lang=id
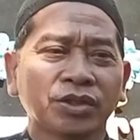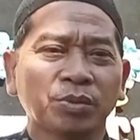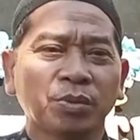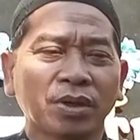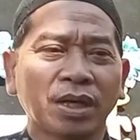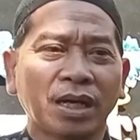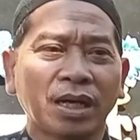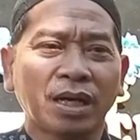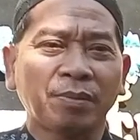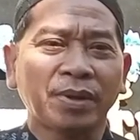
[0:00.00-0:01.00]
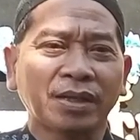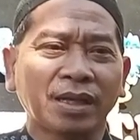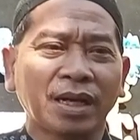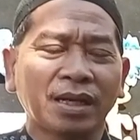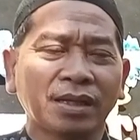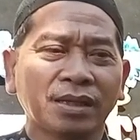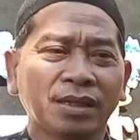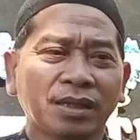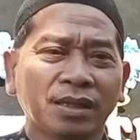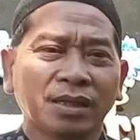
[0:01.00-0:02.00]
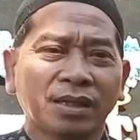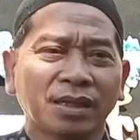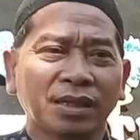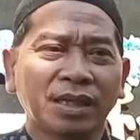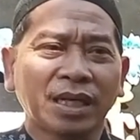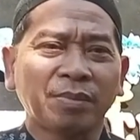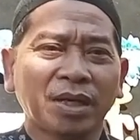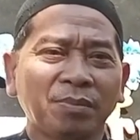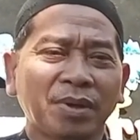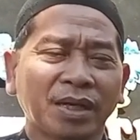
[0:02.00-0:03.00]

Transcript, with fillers: semoga apa yang telah uh, diamal